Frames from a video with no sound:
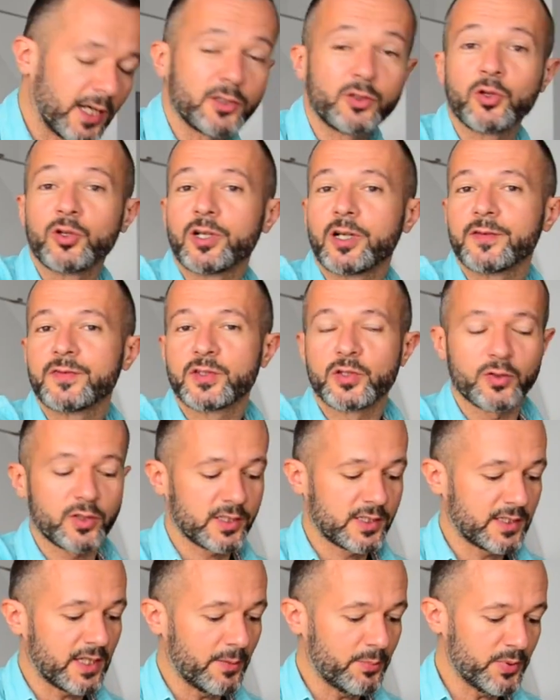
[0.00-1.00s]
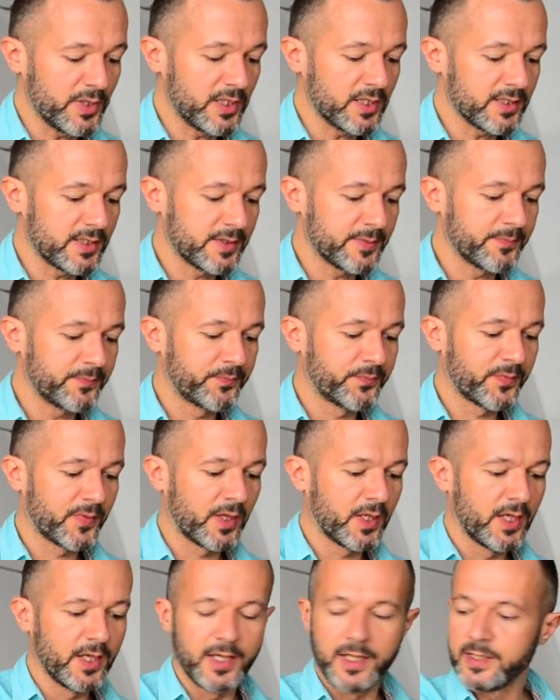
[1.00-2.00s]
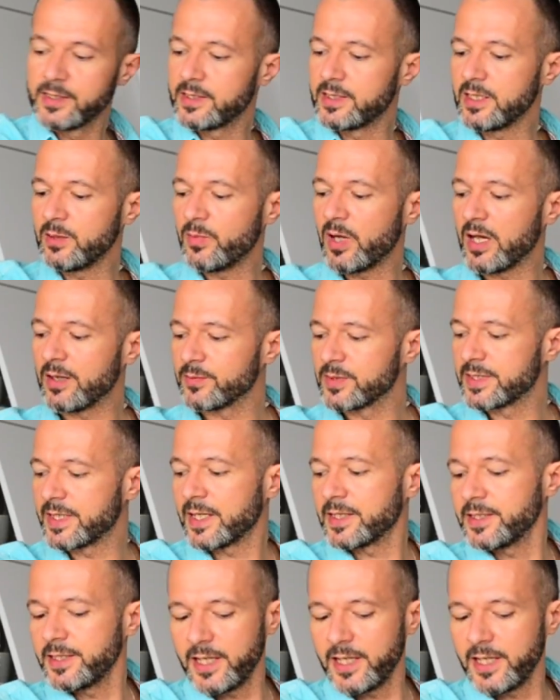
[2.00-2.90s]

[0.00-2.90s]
Как только все растопилось, снимаем с